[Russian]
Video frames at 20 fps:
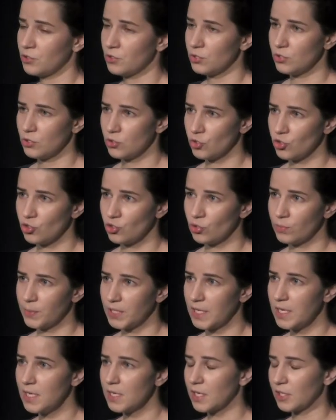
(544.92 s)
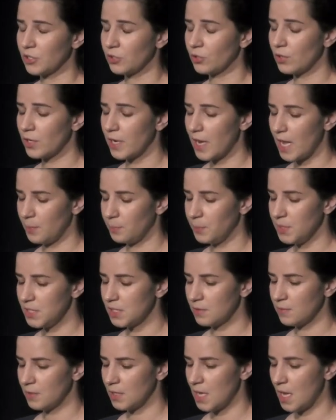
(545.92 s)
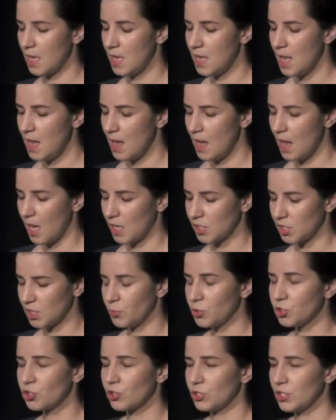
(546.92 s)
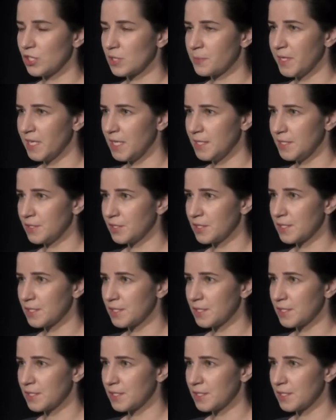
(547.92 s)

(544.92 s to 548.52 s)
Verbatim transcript: солнечную модель, которая описывала цепочку термоядерных